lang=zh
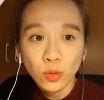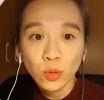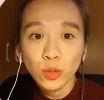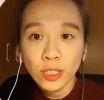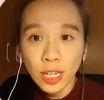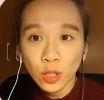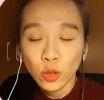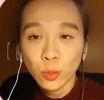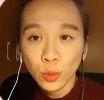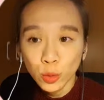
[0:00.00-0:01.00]
当中，是想
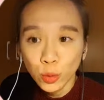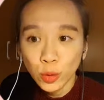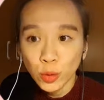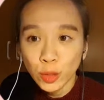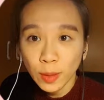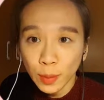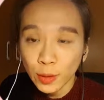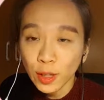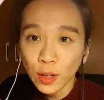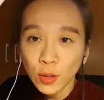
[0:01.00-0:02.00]
和我们的观众小
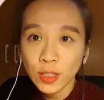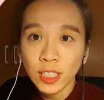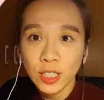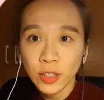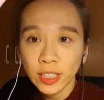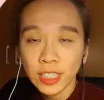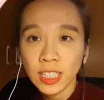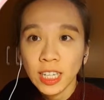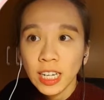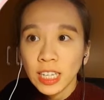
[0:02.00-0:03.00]
朋友介绍一
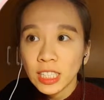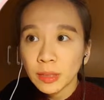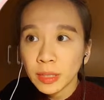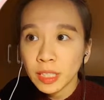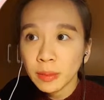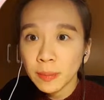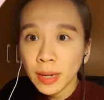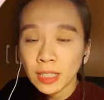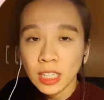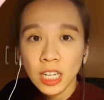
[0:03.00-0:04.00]
个特别
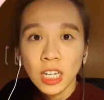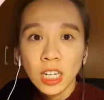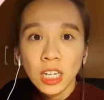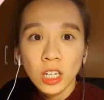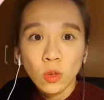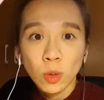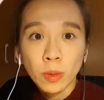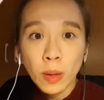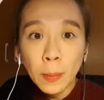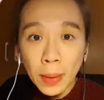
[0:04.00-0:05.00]
棒的我
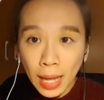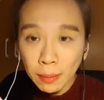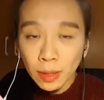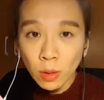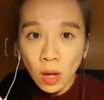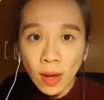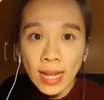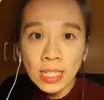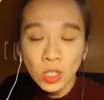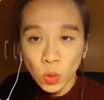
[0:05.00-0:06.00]
们芭比娃
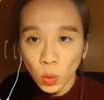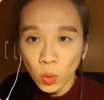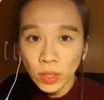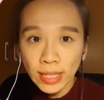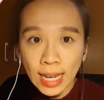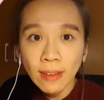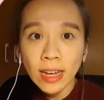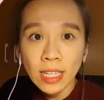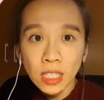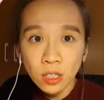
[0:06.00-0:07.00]
娃手工
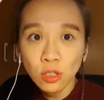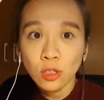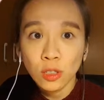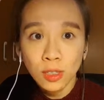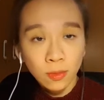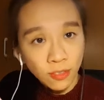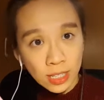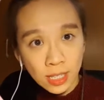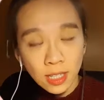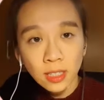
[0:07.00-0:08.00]
DIY 自制
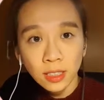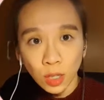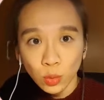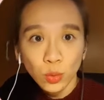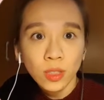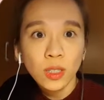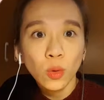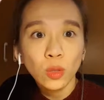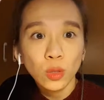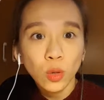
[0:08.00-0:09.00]
粉色小裙子
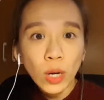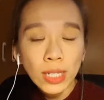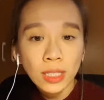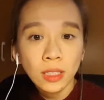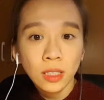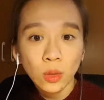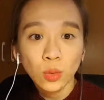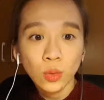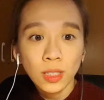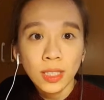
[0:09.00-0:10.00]
或者是花色小
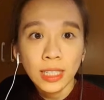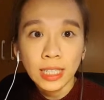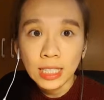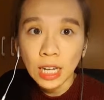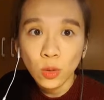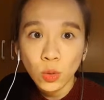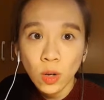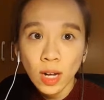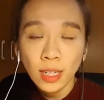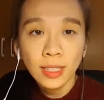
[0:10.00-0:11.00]
裙子的一个套
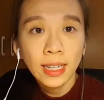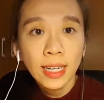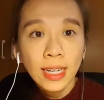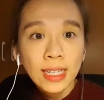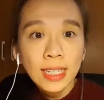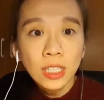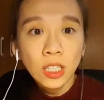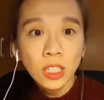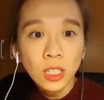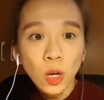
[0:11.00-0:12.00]
装。在
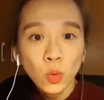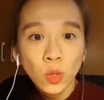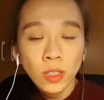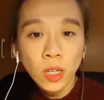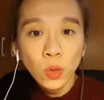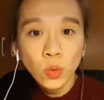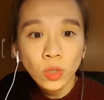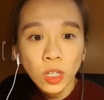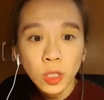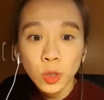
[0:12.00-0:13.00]
整个套装当
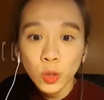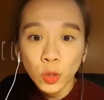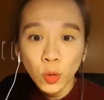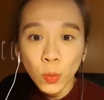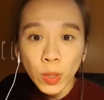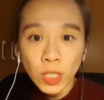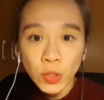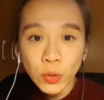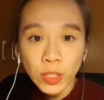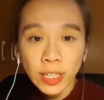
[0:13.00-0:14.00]
中呢，是有我们
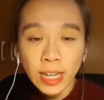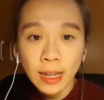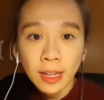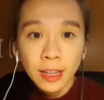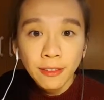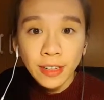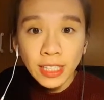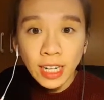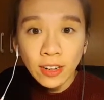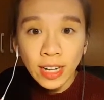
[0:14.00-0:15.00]
各种各样非
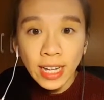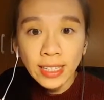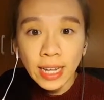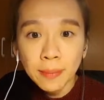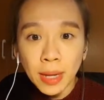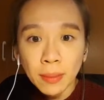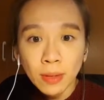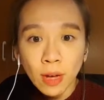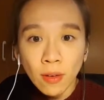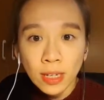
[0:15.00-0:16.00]
常好看的芭
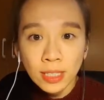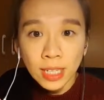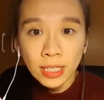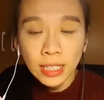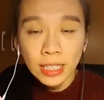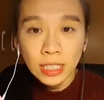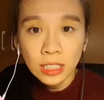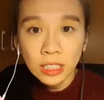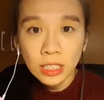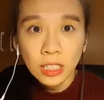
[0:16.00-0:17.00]
比娃娃的这样的一
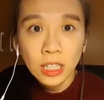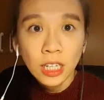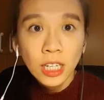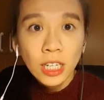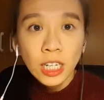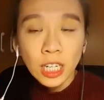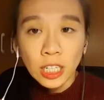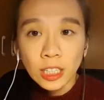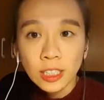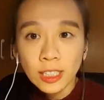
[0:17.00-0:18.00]
个
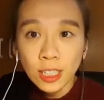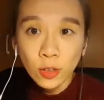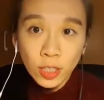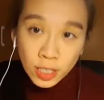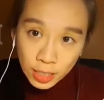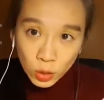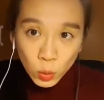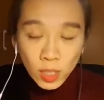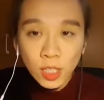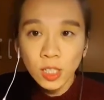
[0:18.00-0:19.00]
小的这个
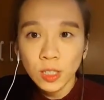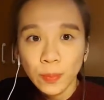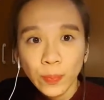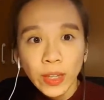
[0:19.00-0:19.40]
装饰。